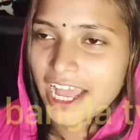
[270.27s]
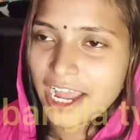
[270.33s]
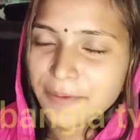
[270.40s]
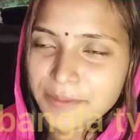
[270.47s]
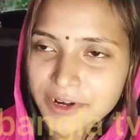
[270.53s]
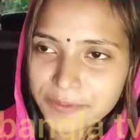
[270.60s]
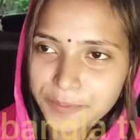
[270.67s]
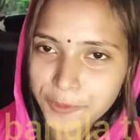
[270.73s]

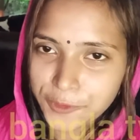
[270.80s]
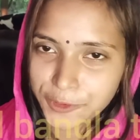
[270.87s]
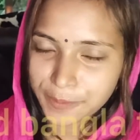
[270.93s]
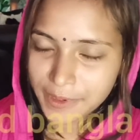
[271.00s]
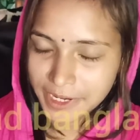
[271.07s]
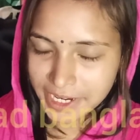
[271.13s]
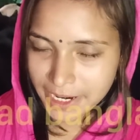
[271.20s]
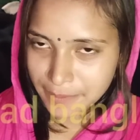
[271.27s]
আমার
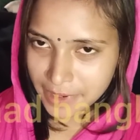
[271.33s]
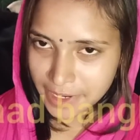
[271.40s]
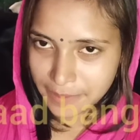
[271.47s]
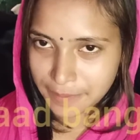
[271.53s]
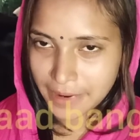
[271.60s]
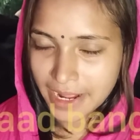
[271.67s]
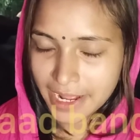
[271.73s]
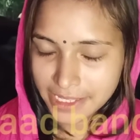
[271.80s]
পরিবারে আমার
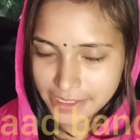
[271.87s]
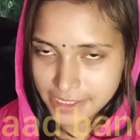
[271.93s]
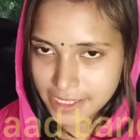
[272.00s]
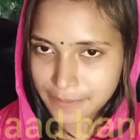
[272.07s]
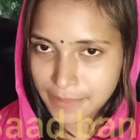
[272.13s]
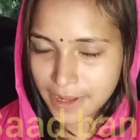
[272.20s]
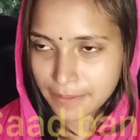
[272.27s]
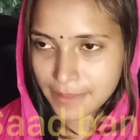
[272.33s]
মা আছে
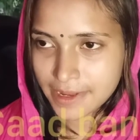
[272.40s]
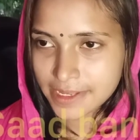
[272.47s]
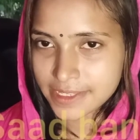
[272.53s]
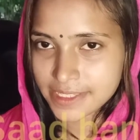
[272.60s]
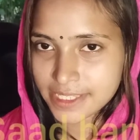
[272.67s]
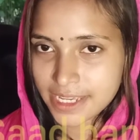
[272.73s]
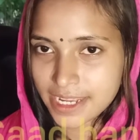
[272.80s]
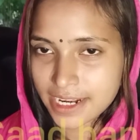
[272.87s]
বাবা
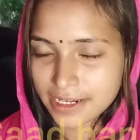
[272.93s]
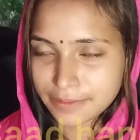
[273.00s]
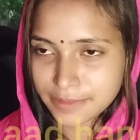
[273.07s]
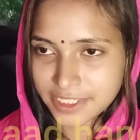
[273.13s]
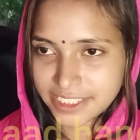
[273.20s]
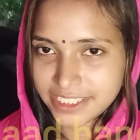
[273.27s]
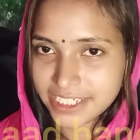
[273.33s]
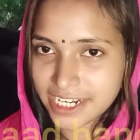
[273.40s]
আছে আর
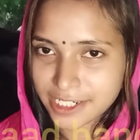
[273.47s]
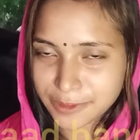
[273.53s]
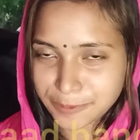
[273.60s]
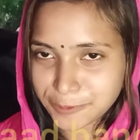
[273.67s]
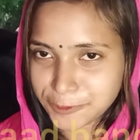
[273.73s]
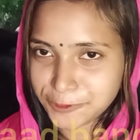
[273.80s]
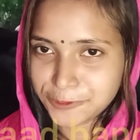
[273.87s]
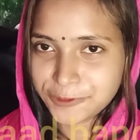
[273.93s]
আমার চার
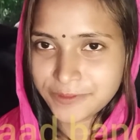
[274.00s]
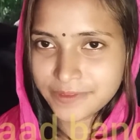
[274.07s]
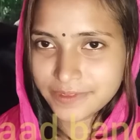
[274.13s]
বোন